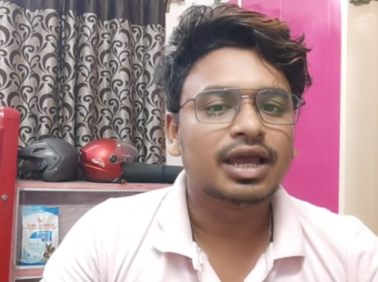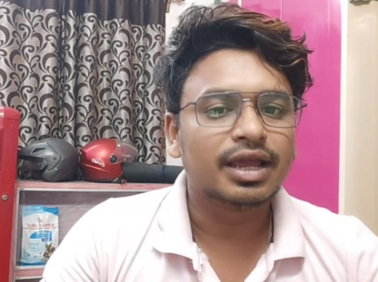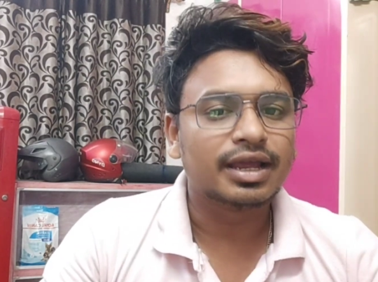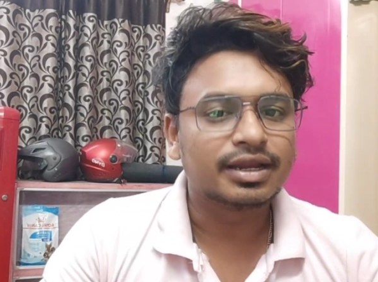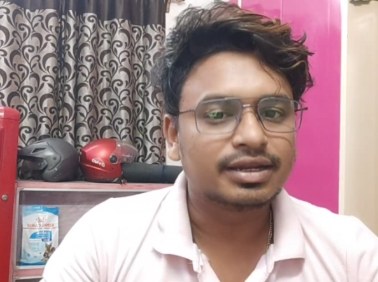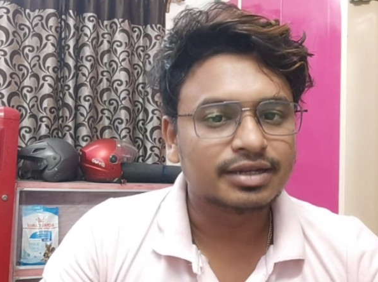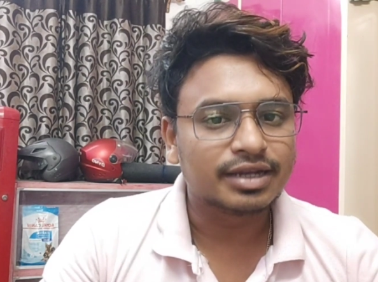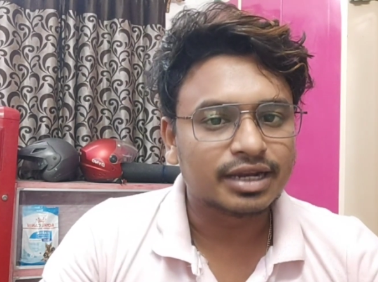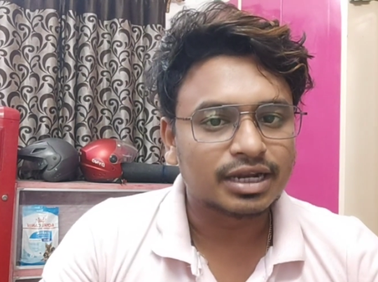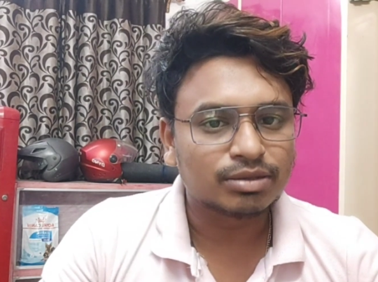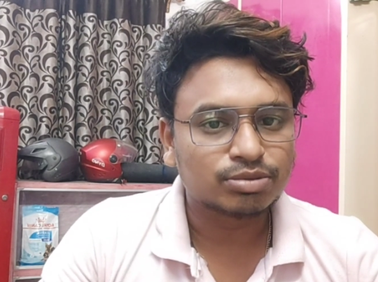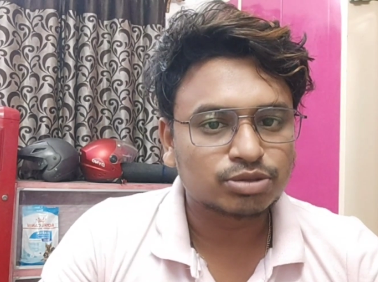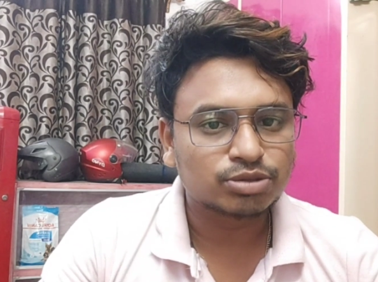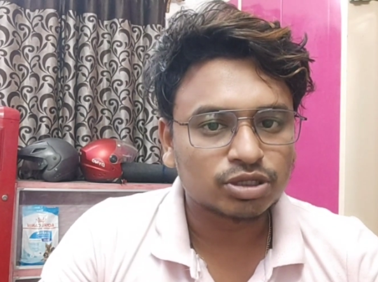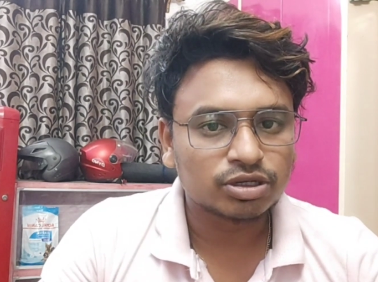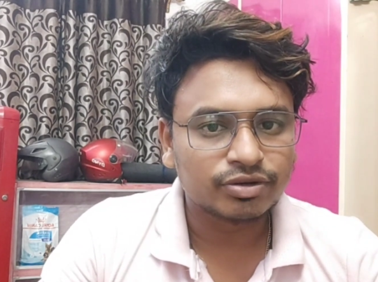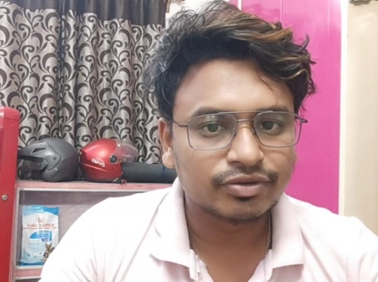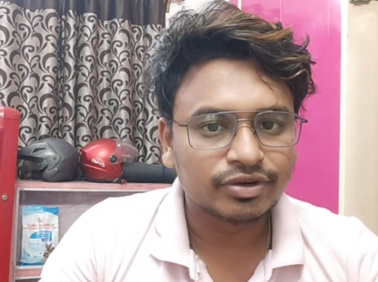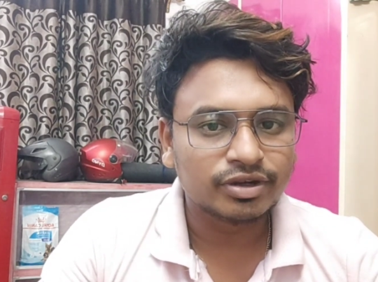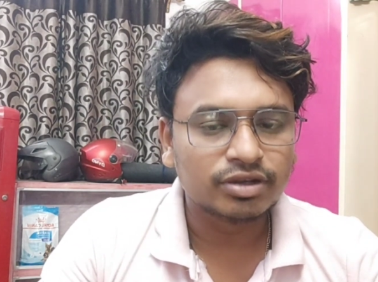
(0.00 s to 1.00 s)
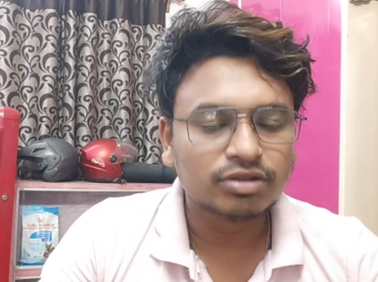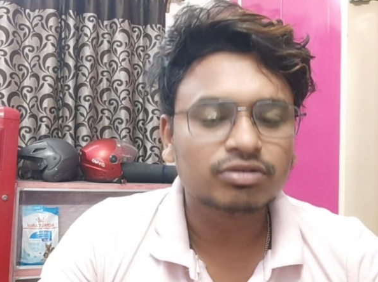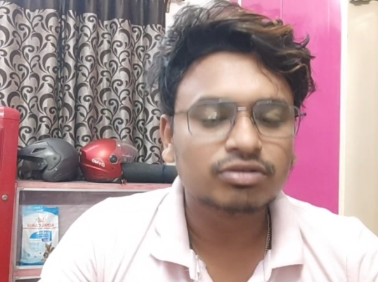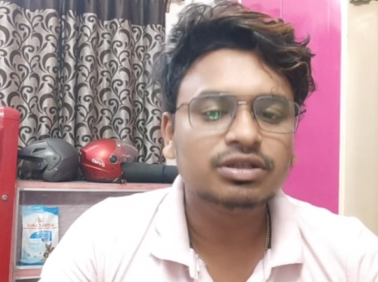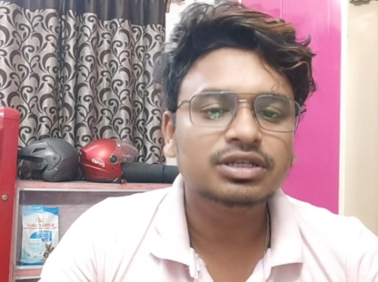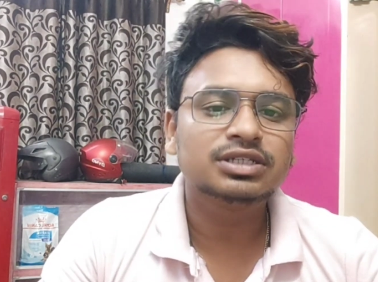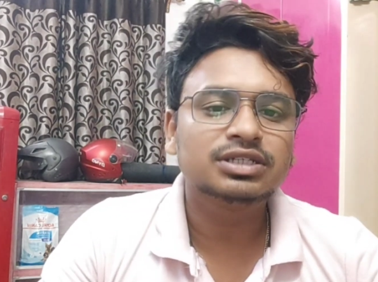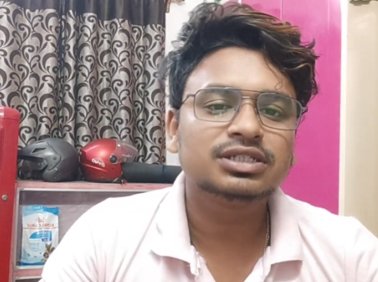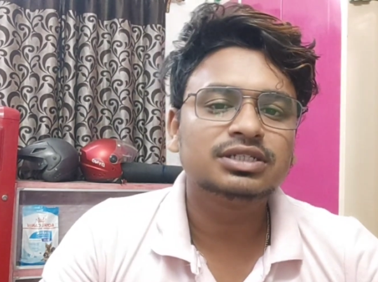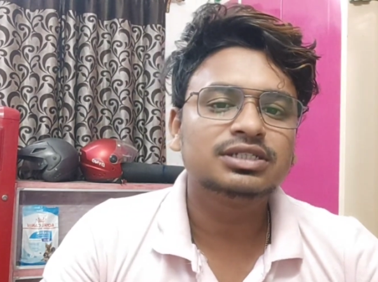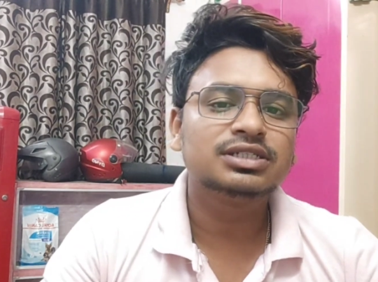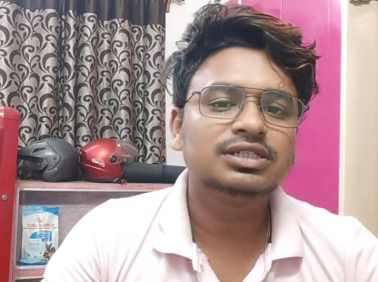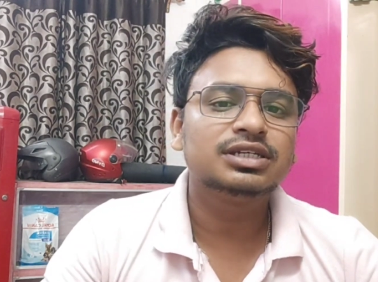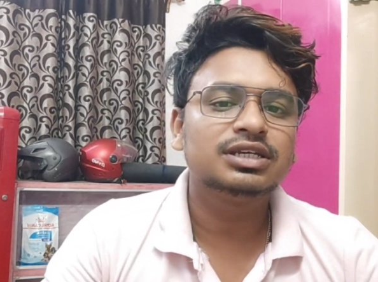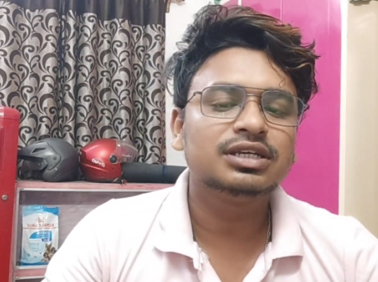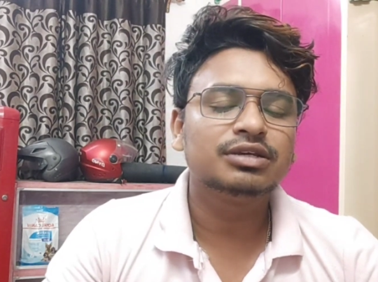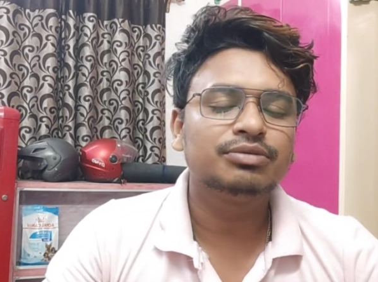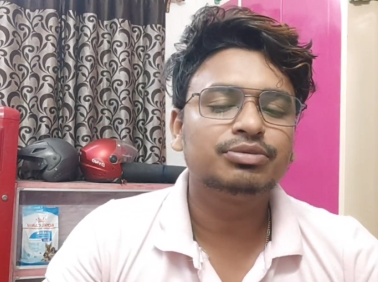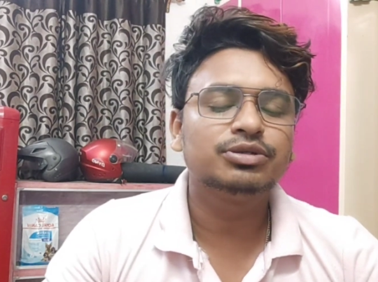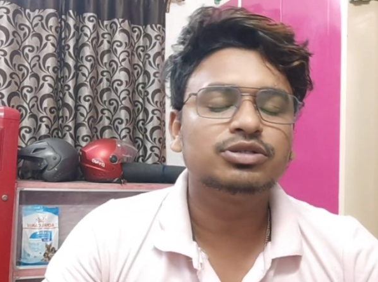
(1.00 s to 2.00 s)
একটি অ্যাডাপশনের ভিডিও নিয়ে এসেছি এই
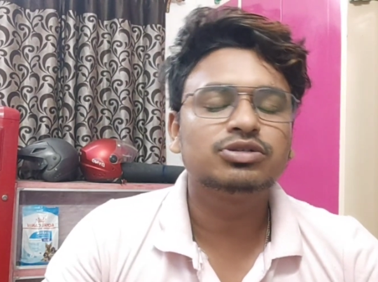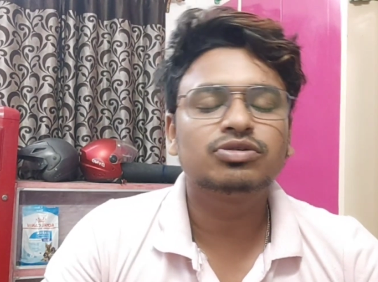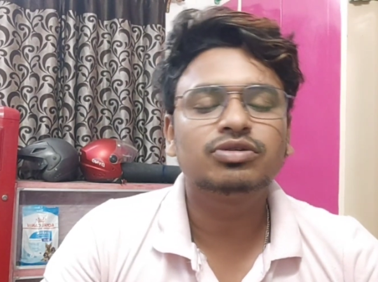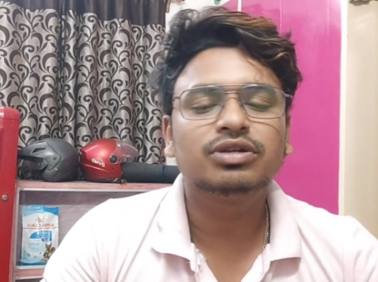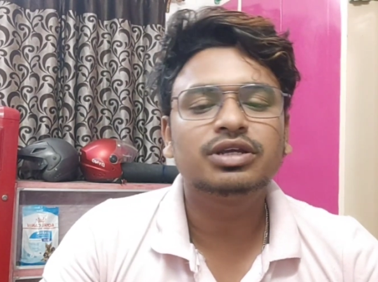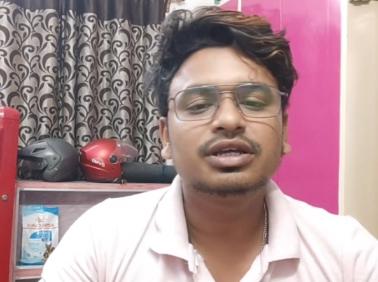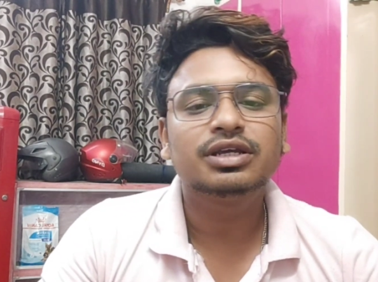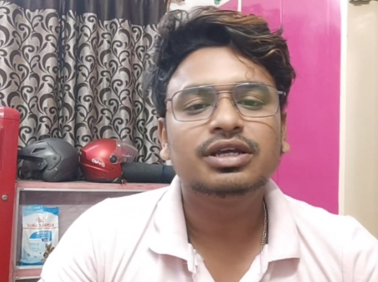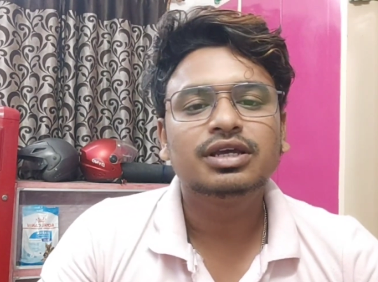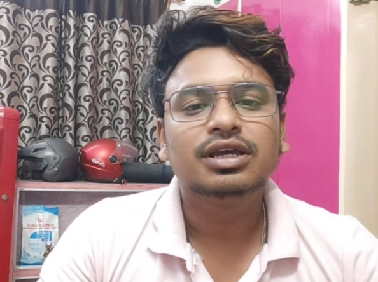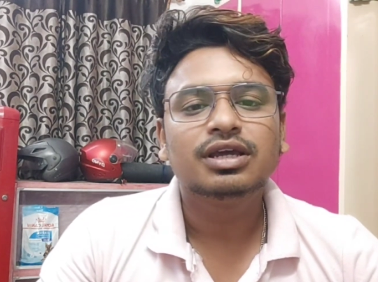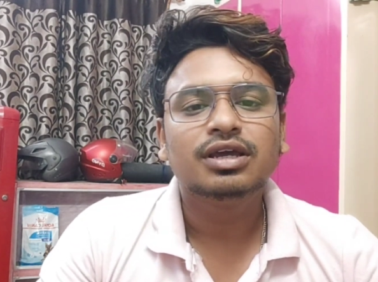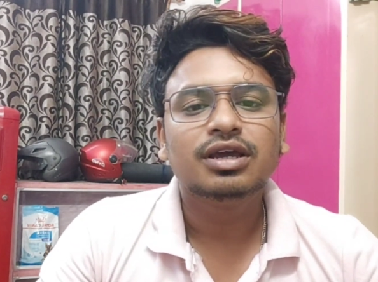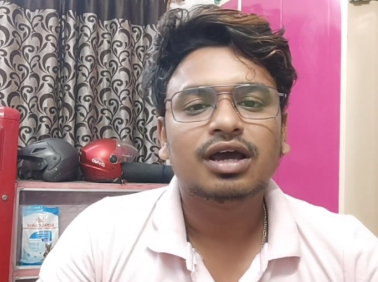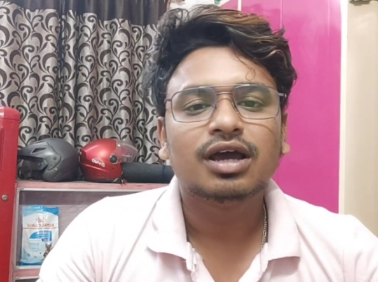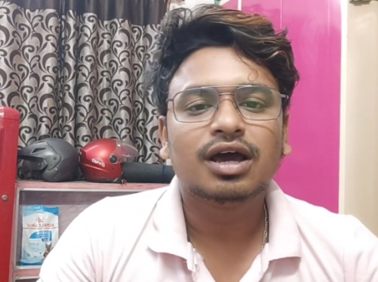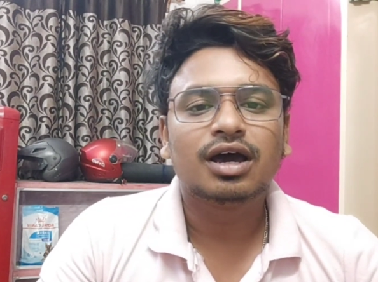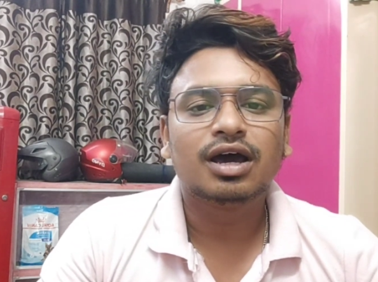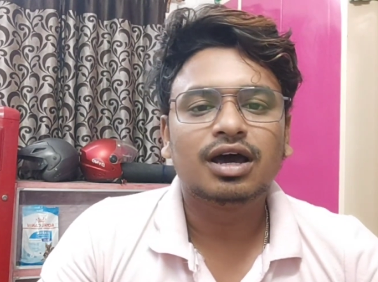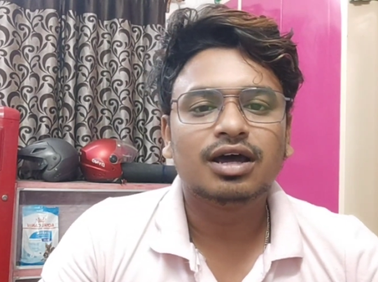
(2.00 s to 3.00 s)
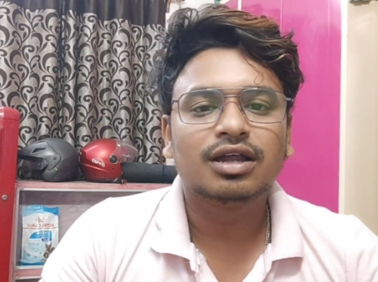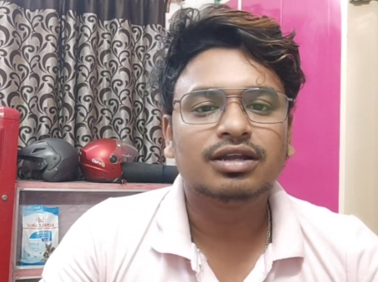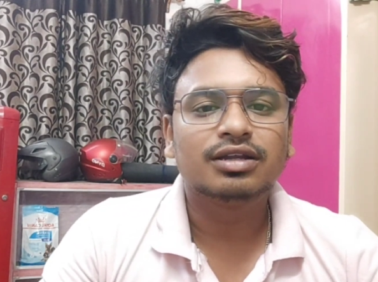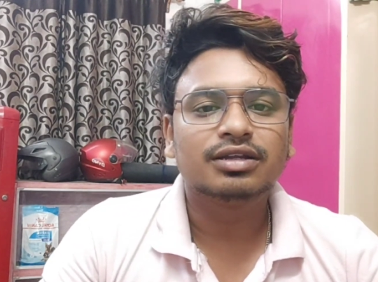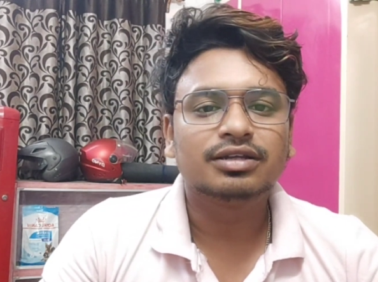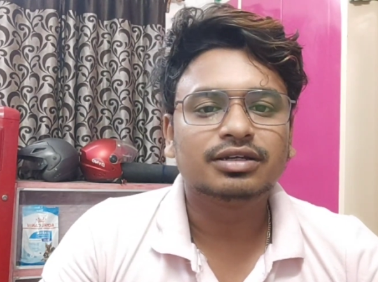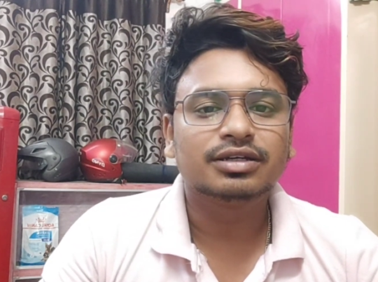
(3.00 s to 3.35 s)
এপিসোডে আর